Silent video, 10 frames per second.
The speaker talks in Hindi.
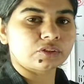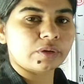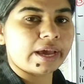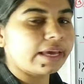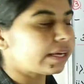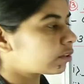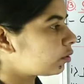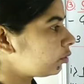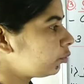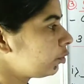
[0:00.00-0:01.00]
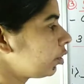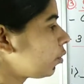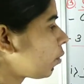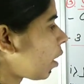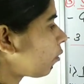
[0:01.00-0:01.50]
जो है एक यूनियन
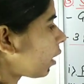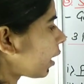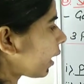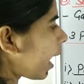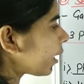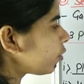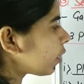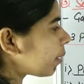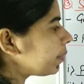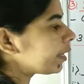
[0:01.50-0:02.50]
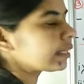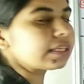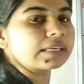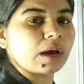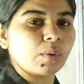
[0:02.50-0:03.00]
होगा उनका कैरियोगी के
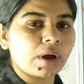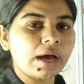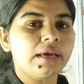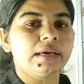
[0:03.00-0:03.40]
अंदर क्या होगा